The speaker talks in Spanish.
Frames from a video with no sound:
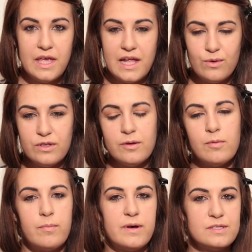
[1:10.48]
Y el
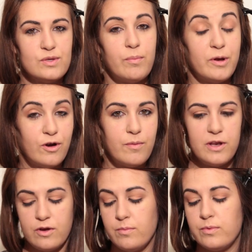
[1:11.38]
último paso, pero no
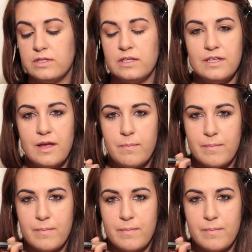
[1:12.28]
menos importante,